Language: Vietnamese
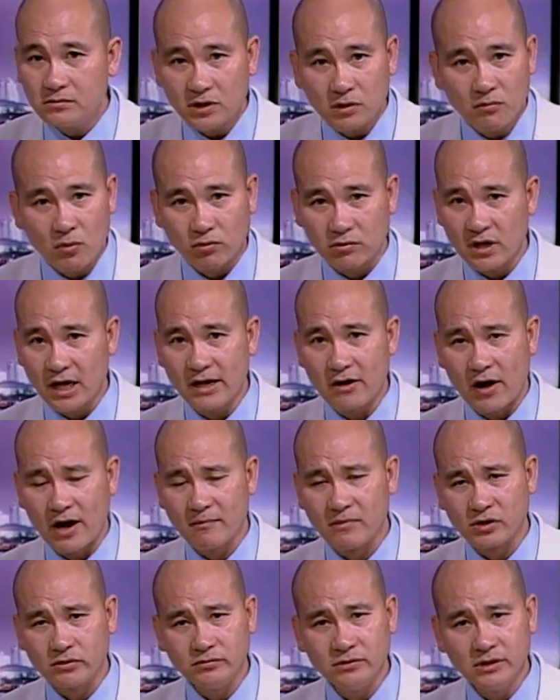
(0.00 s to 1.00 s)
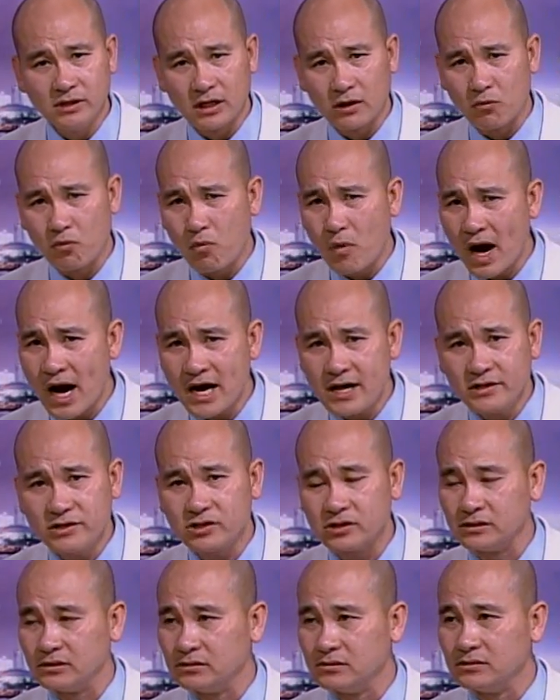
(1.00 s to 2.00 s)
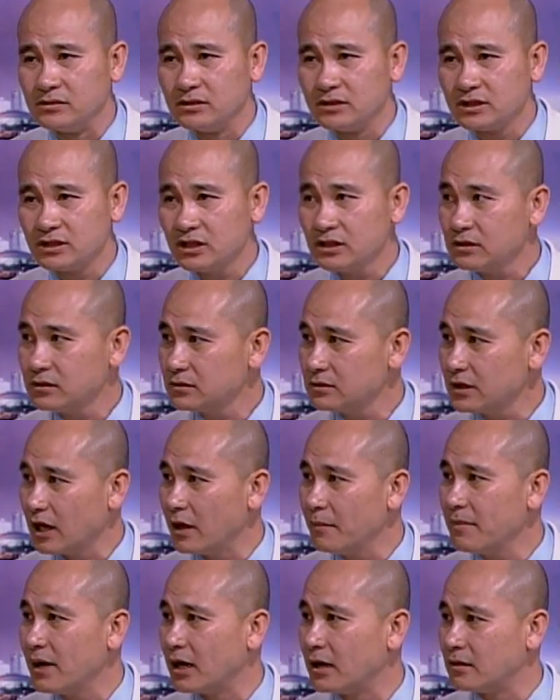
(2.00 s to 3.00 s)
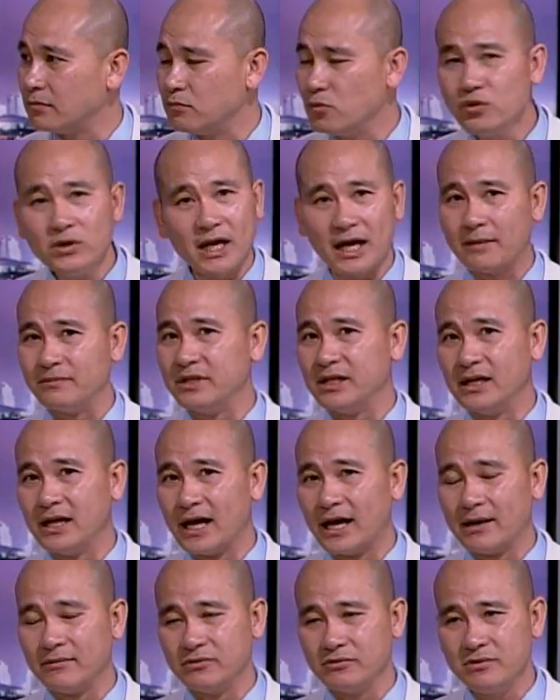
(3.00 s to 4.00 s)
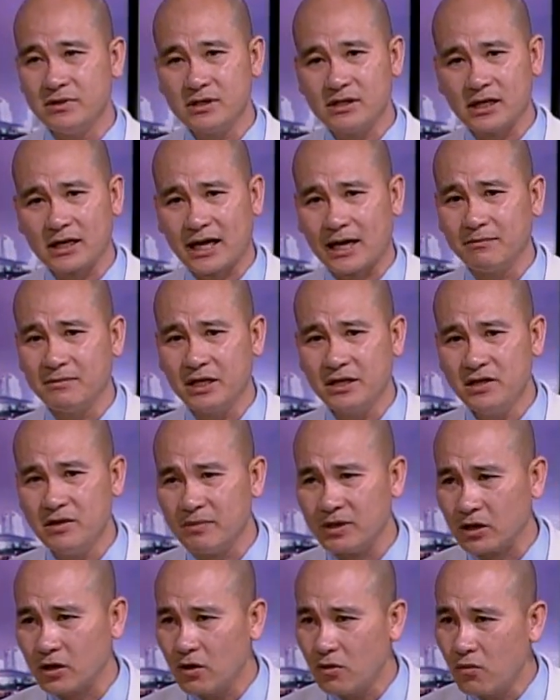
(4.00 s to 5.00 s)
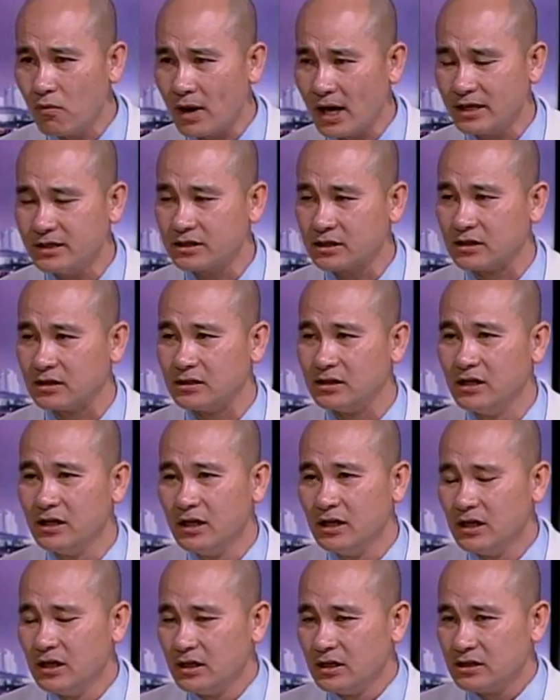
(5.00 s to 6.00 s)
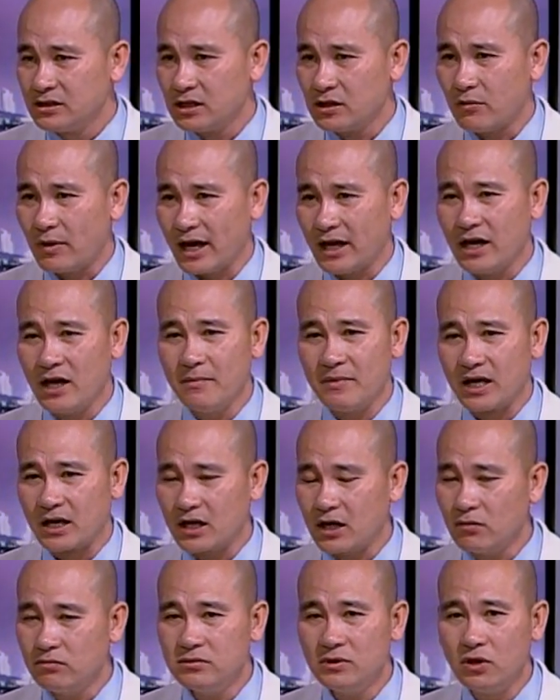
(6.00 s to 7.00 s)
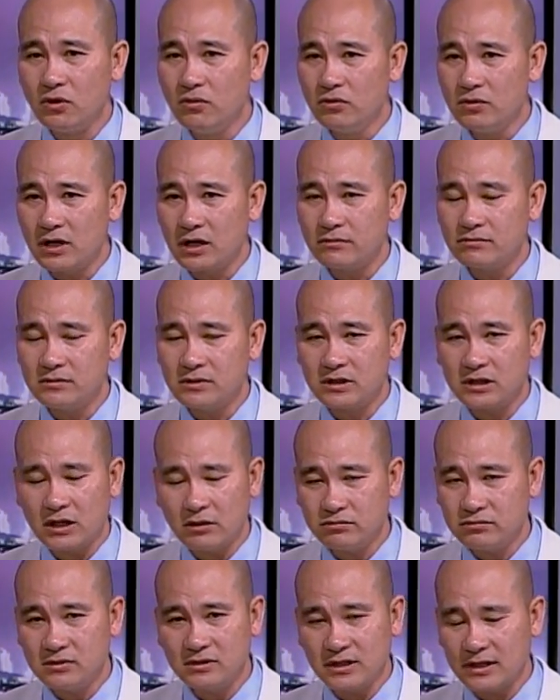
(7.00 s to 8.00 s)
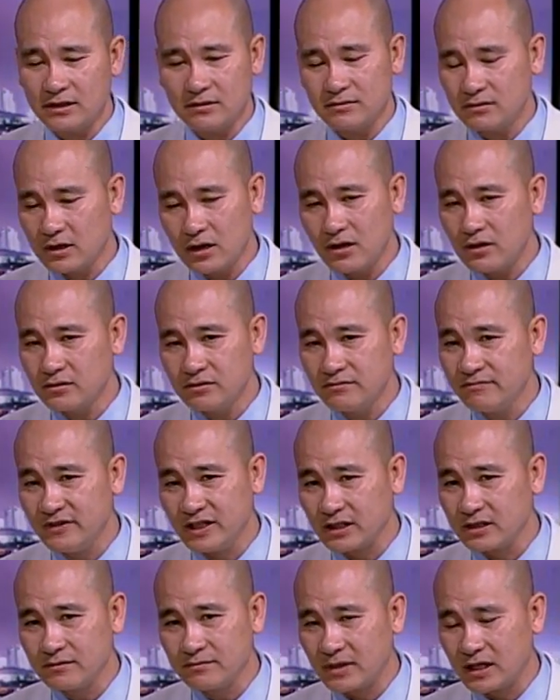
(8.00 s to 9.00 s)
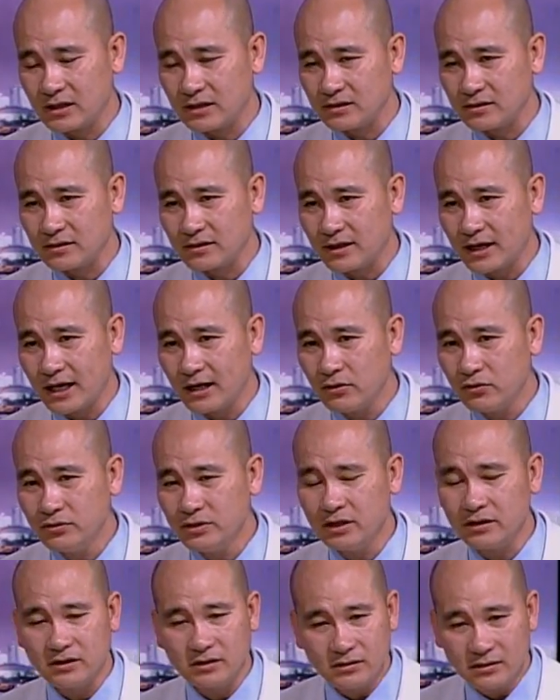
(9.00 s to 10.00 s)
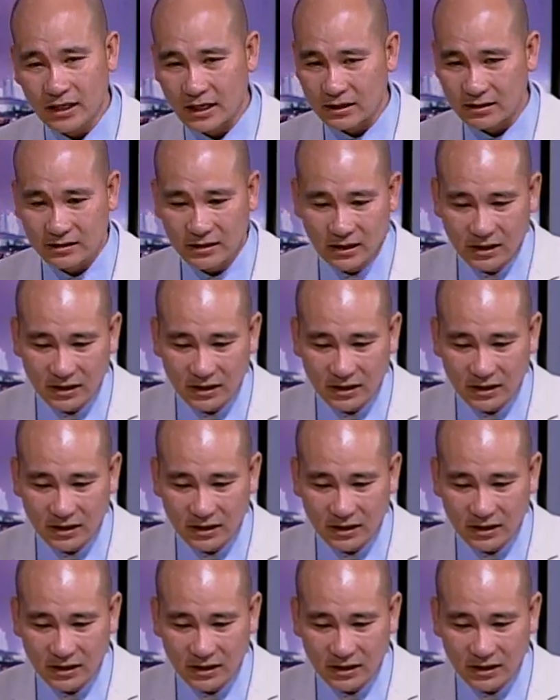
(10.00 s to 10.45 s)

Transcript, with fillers: trong một giai đoạn mà cũng như là quá chừng sức để mà muốn làm gì làm, như là cảm thấy như mình có quá trời sức khỏe để mà không ngủ, không không lo việc mà ăn uống gì, cứ là